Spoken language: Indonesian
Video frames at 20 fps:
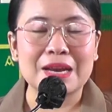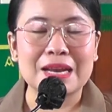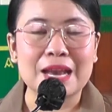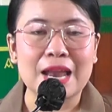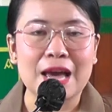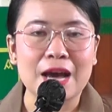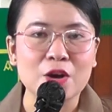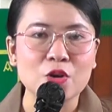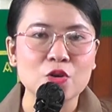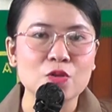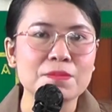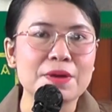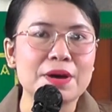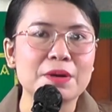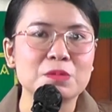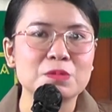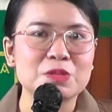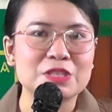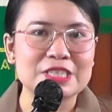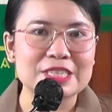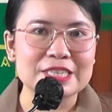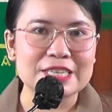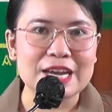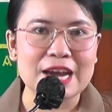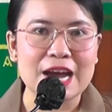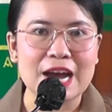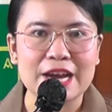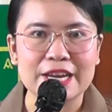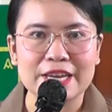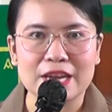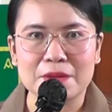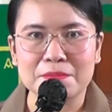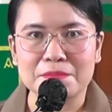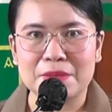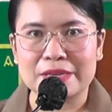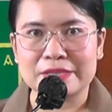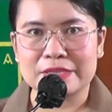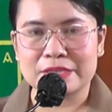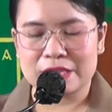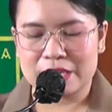perilaku manusia
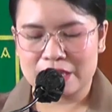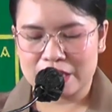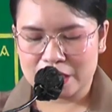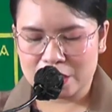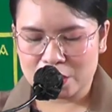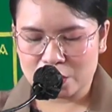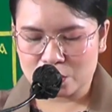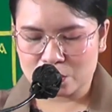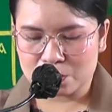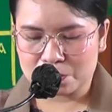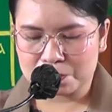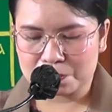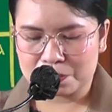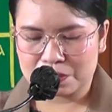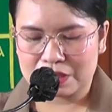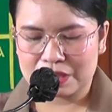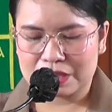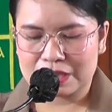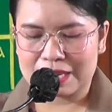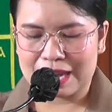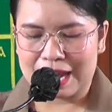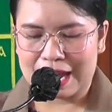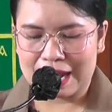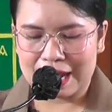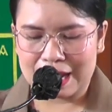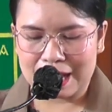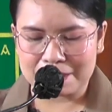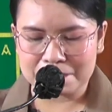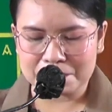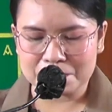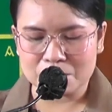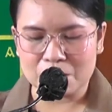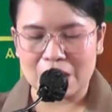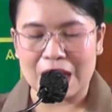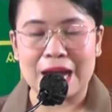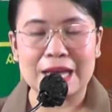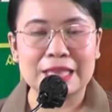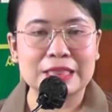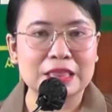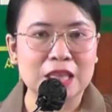yang masih hidup di dalam
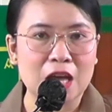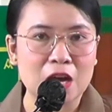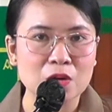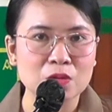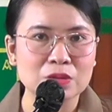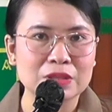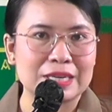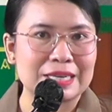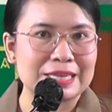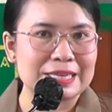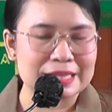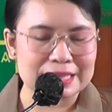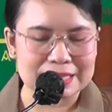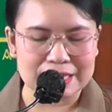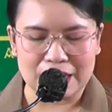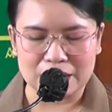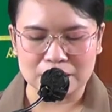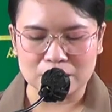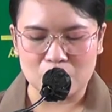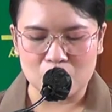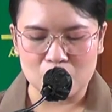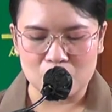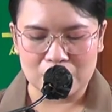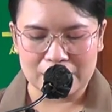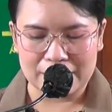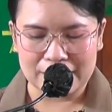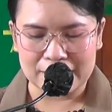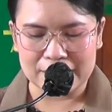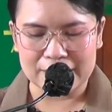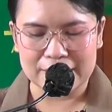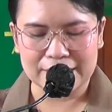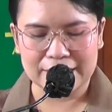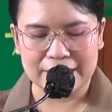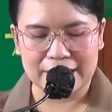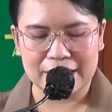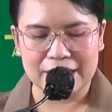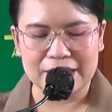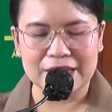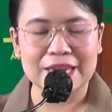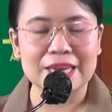atau terikat oleh
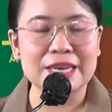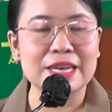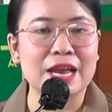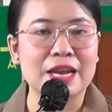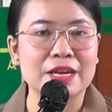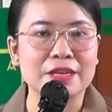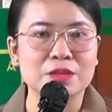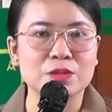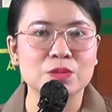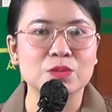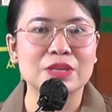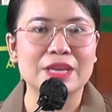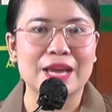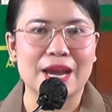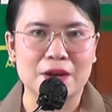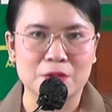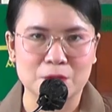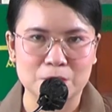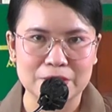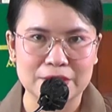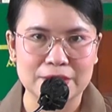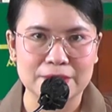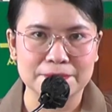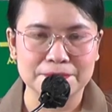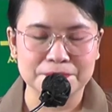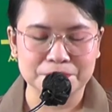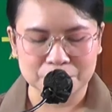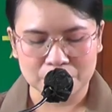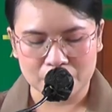keinginan duniawi.